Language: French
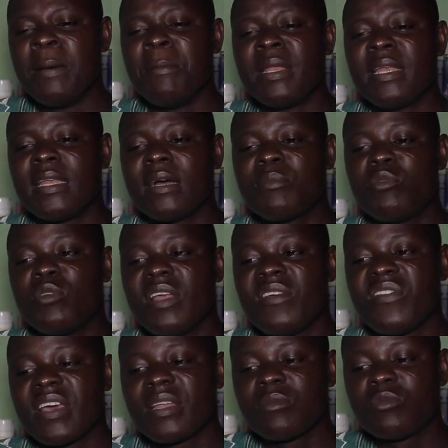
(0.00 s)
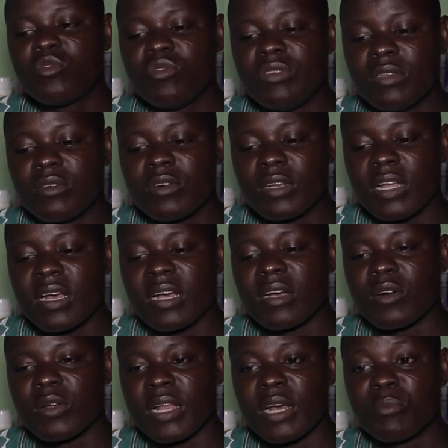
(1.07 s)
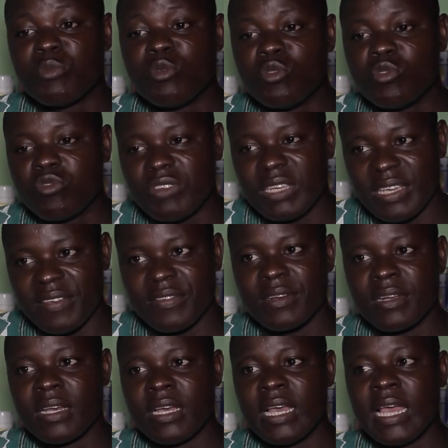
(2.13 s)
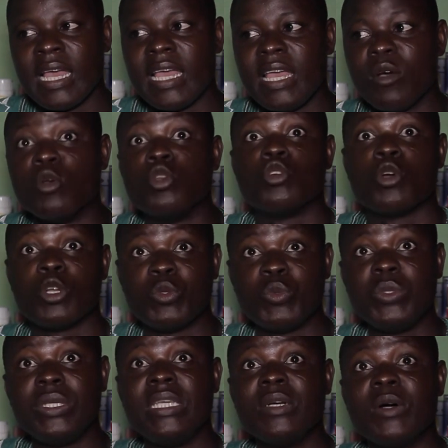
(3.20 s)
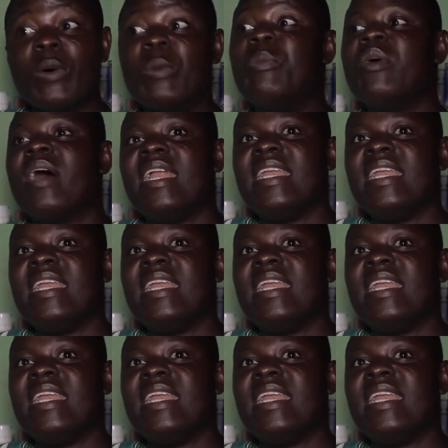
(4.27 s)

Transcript: Maintenant, pour les fermes qu'on a, on a pu suivre, et aujourd'hui, on peut